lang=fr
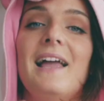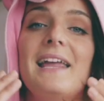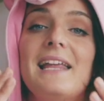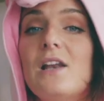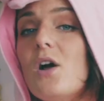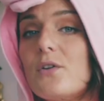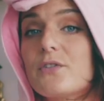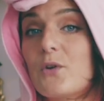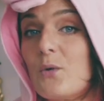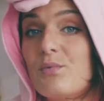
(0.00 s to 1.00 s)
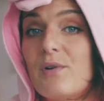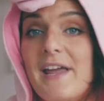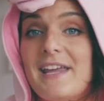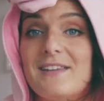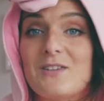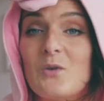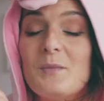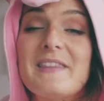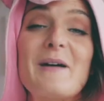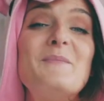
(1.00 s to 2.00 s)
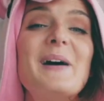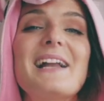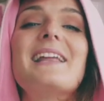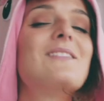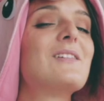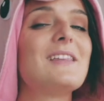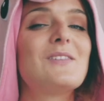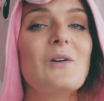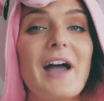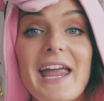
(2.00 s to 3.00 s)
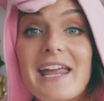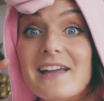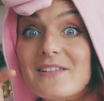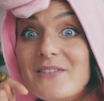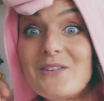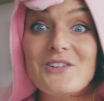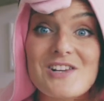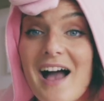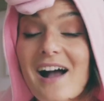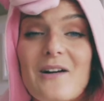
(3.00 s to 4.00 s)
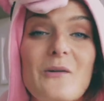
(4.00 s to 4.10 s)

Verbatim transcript: Et lorsque Bray se mit à parler dans les oreilles du chat,